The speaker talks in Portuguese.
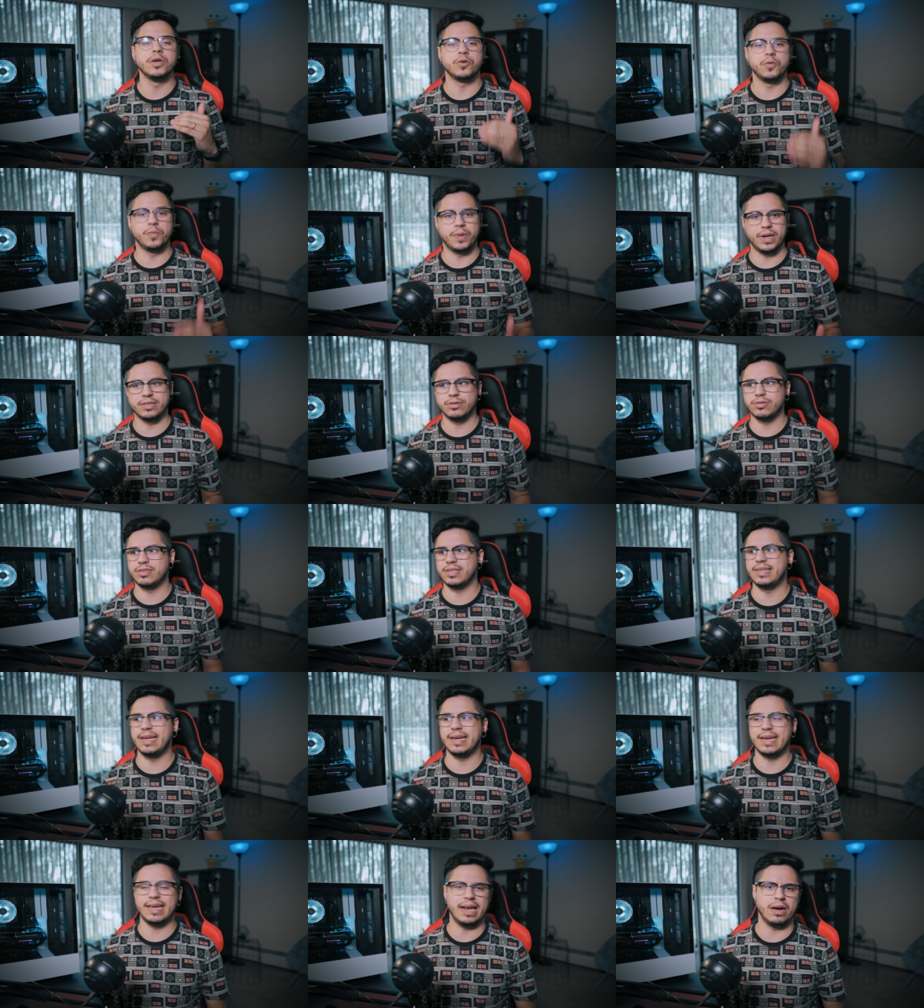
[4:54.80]
No Brasil você
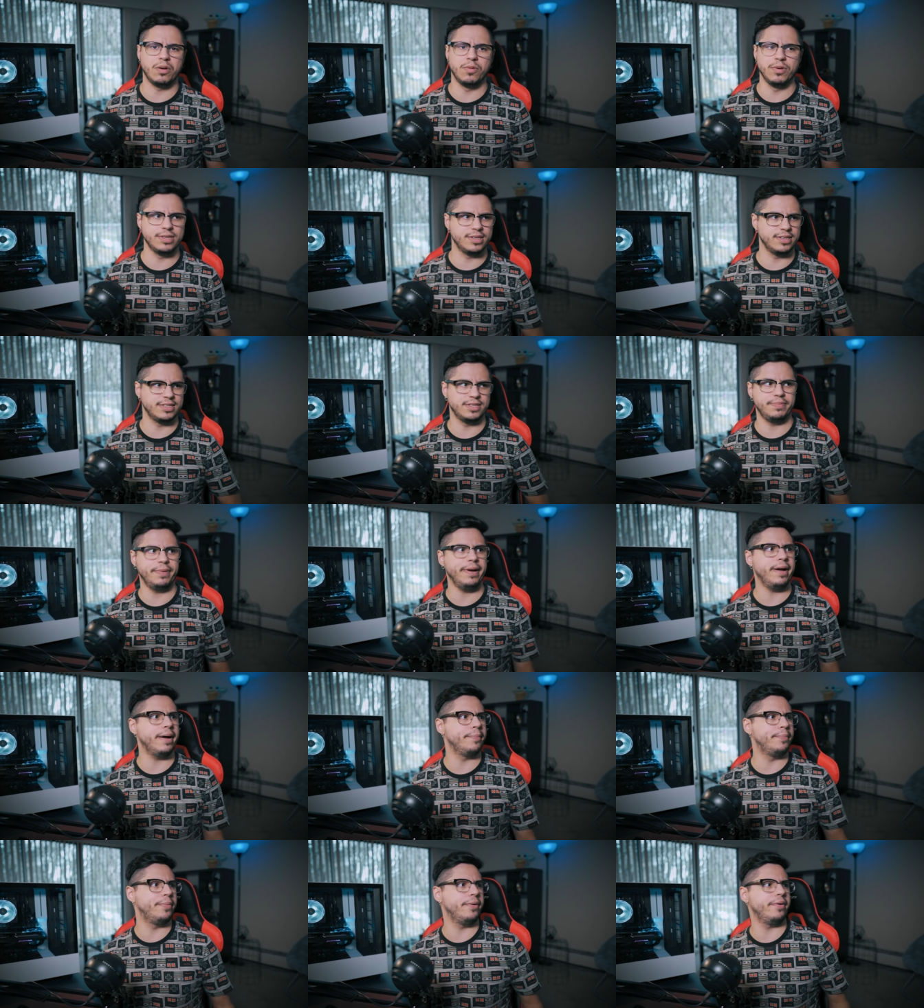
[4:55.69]
tem aquela coisa de,
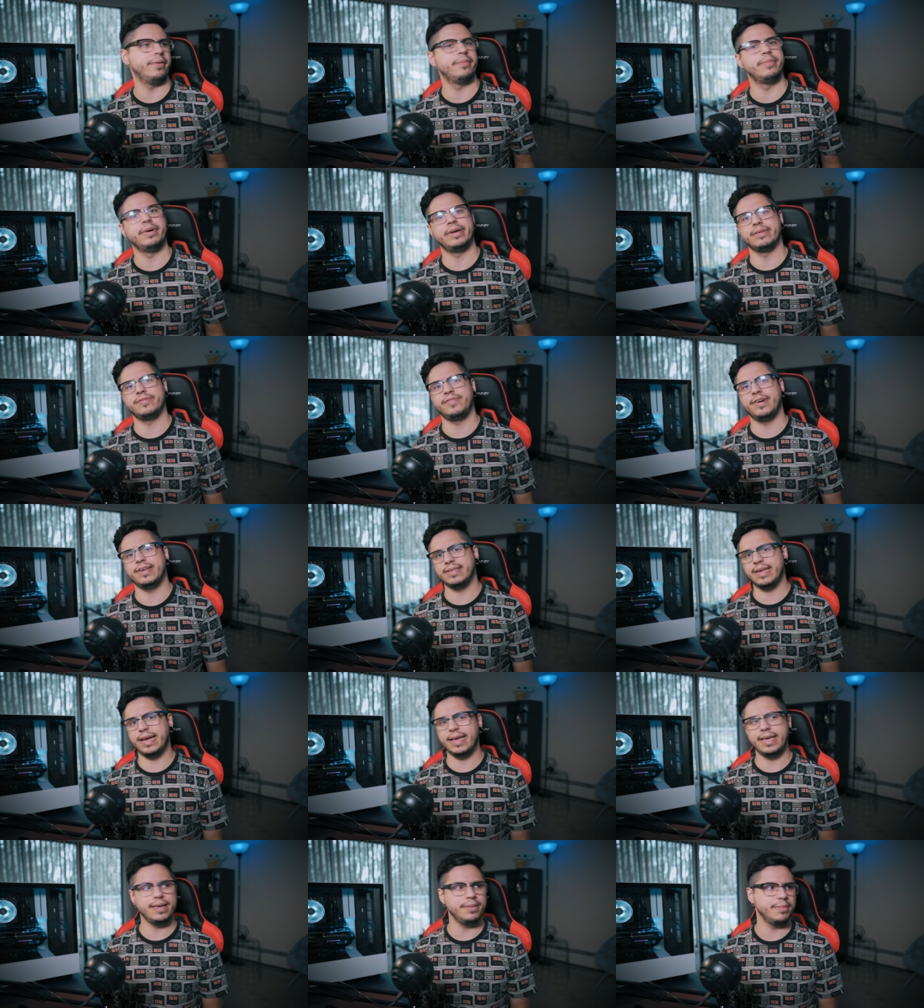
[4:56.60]
ah, pô, mano, faz
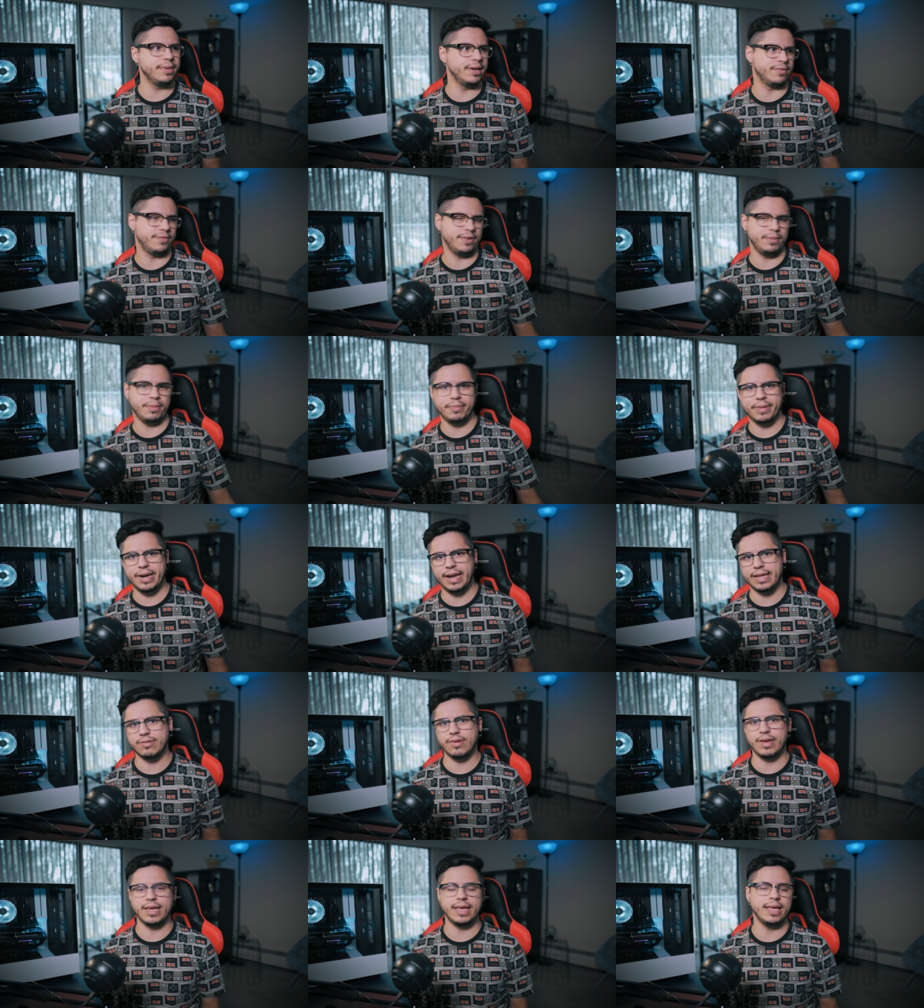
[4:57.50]
aí, mano, faz mais
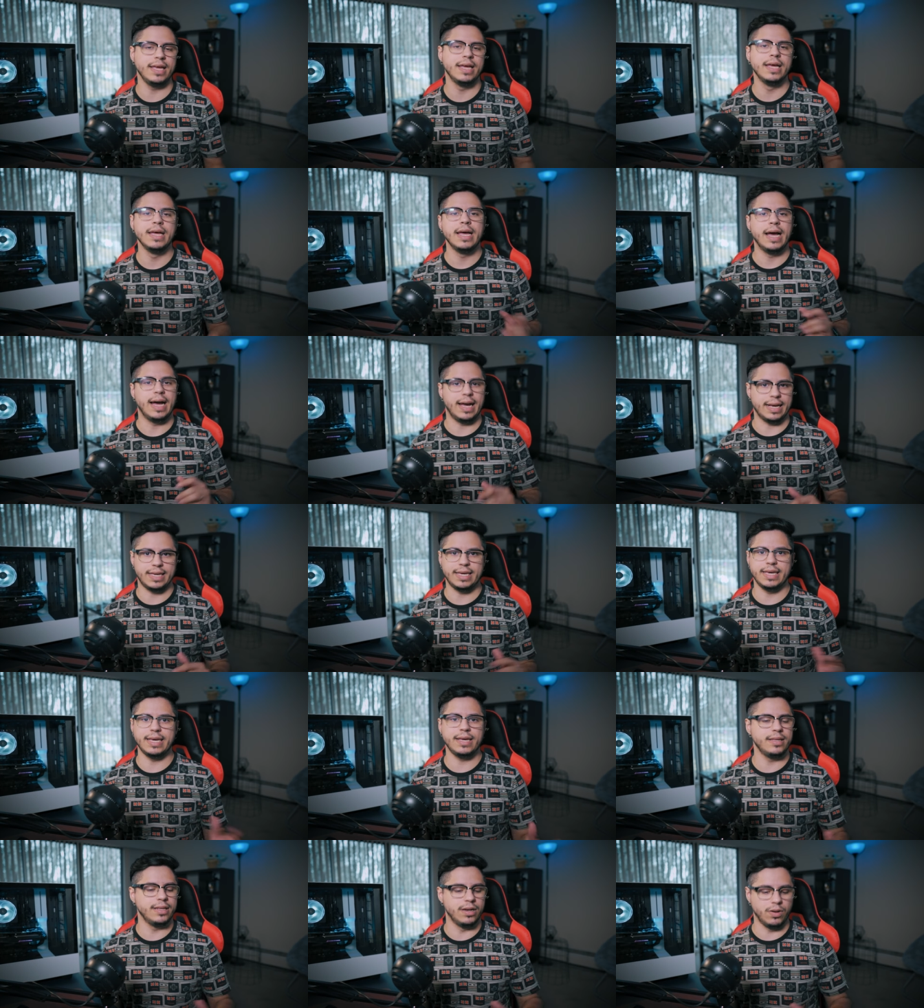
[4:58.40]
barato aí.
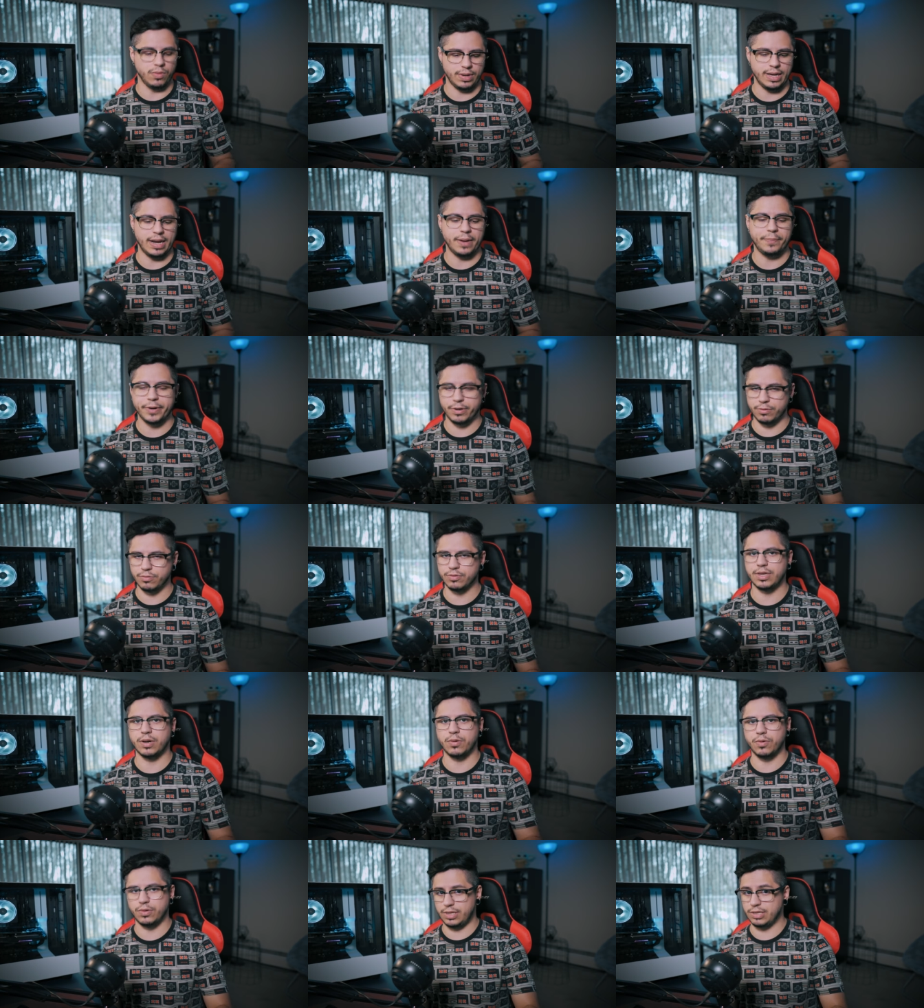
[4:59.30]
Aqui não, o cara
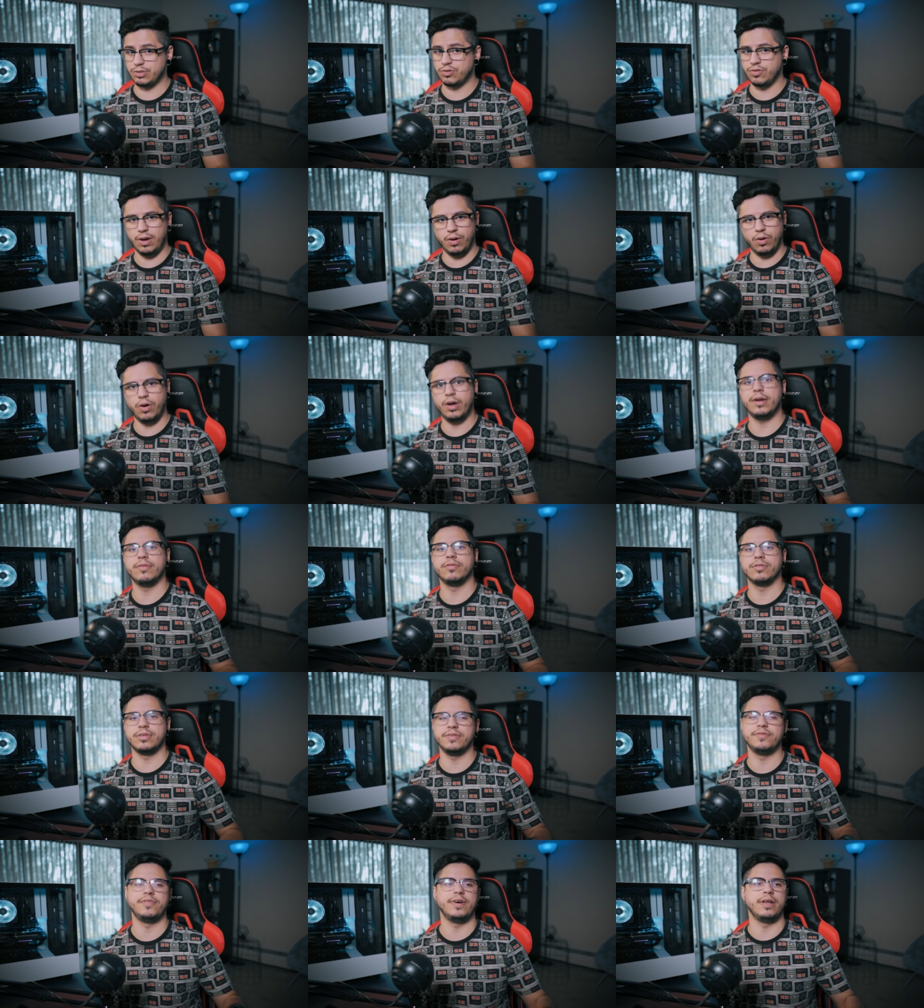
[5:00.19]
pergunta quanto é sua hora,
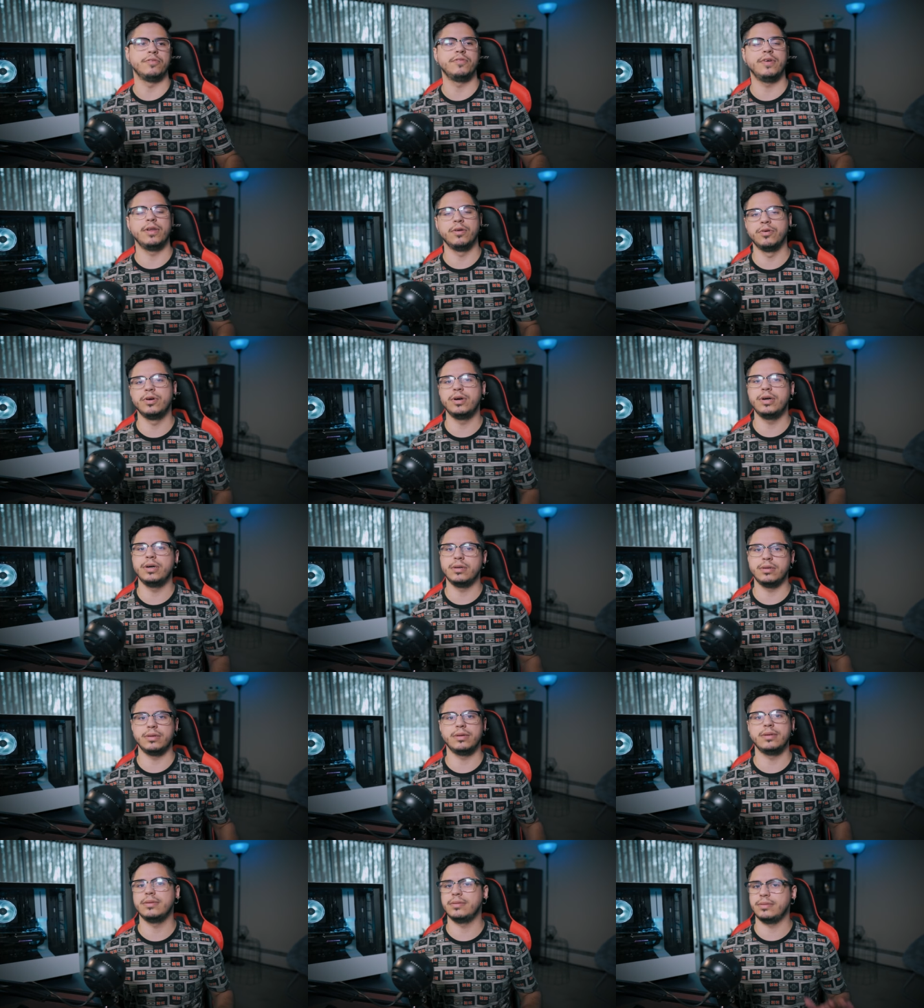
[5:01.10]
você fala o valor,
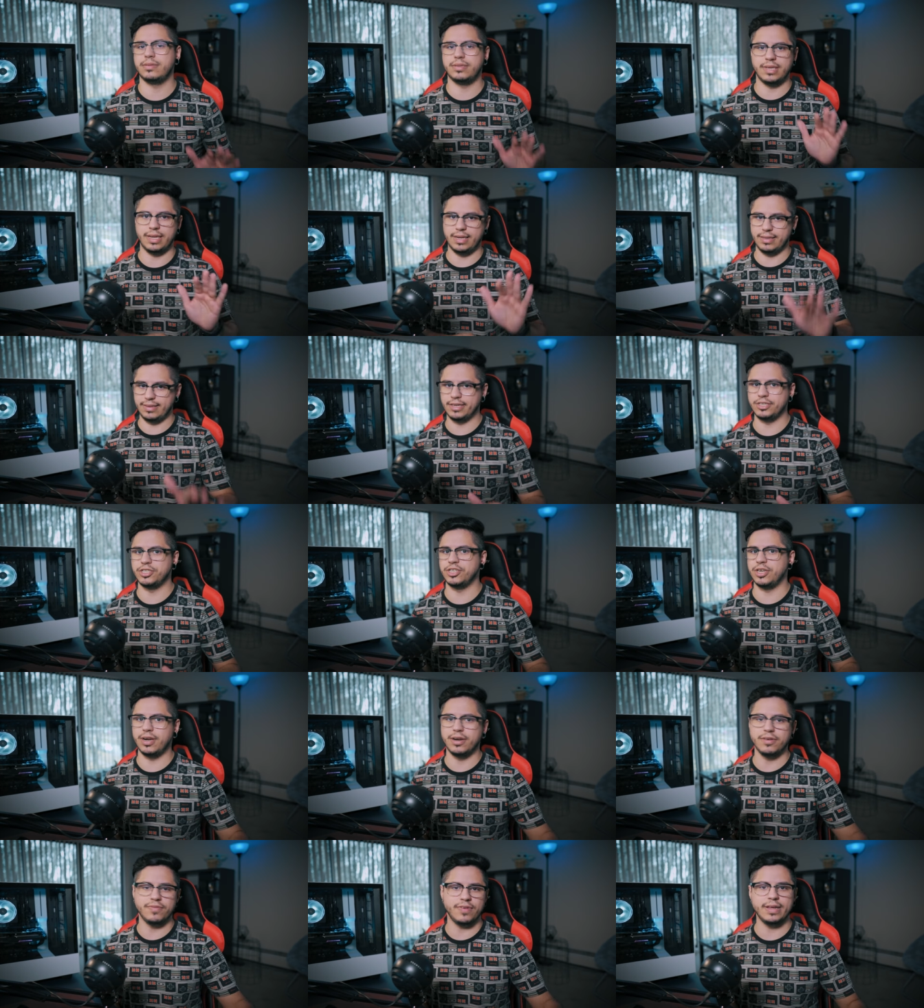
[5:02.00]
se ele tem
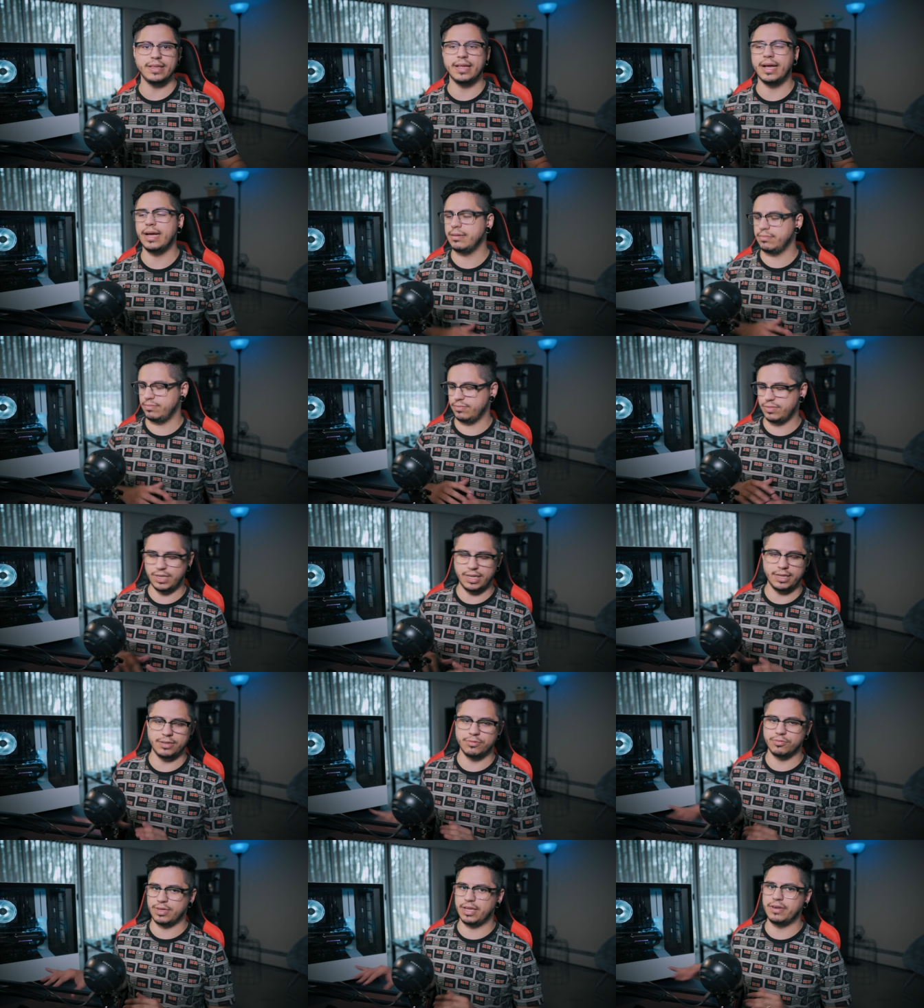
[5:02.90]
dinheiro ele vai dar, se
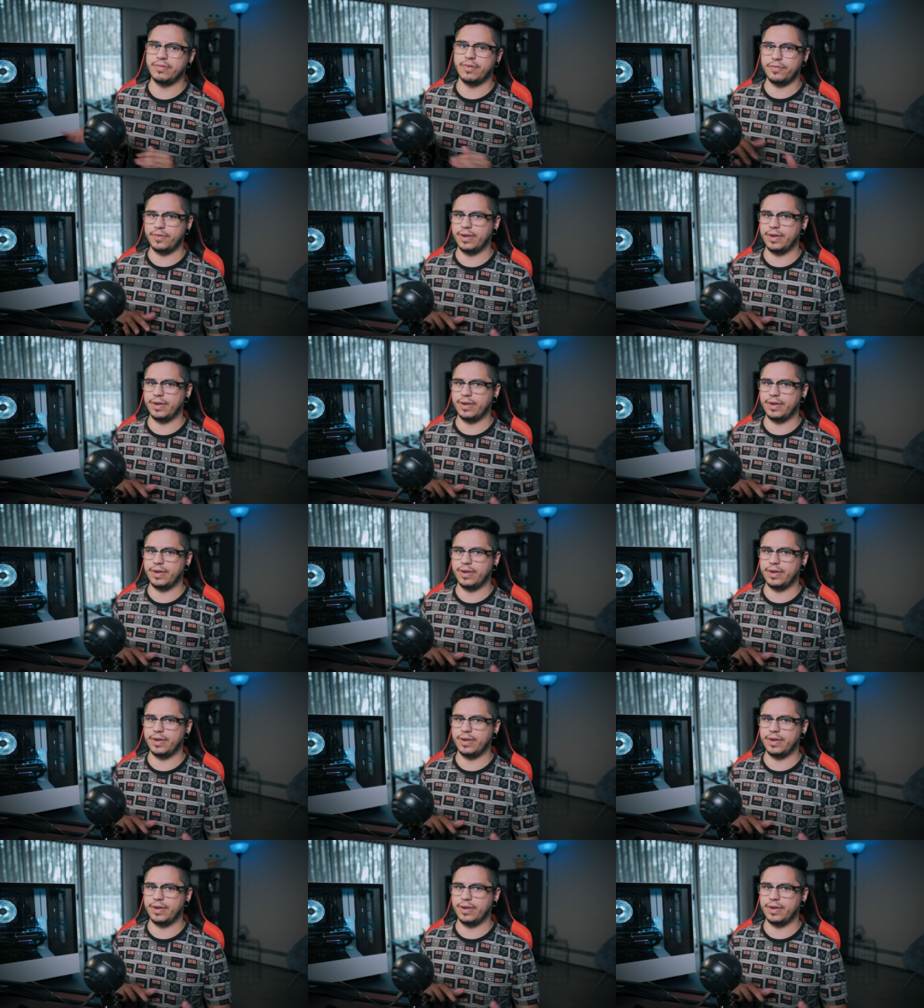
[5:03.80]
ele não tem ele vai